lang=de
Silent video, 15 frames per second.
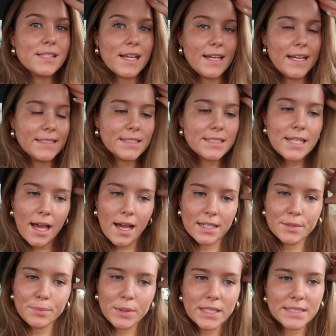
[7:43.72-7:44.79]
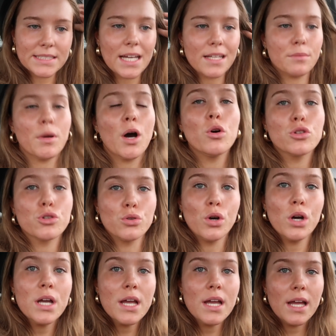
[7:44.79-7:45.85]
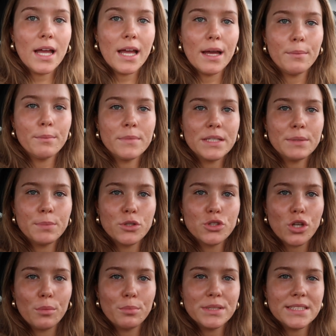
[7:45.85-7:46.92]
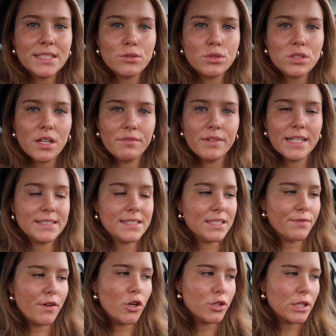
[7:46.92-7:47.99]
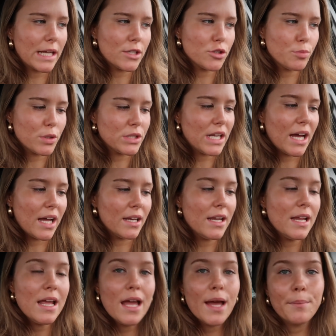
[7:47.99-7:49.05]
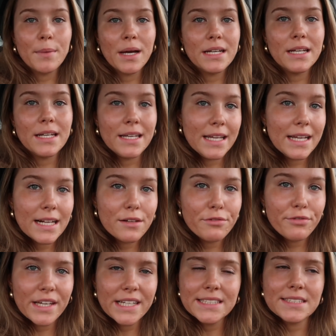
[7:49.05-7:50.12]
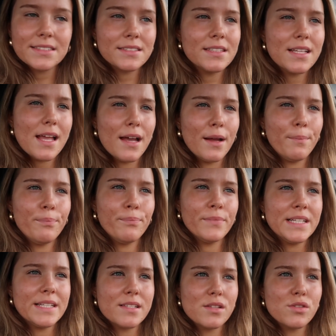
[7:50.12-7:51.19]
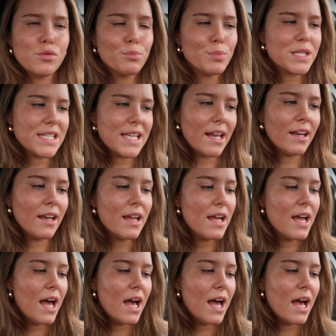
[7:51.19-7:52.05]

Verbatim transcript: der nächste Tag. Ich bin jetzt gerade im Auto. Ähm, ich bin schon ein bisschen unterwegs. Ich war heute ganz spontan meine Nägel fixen. Ähm, die sind so ein bisschen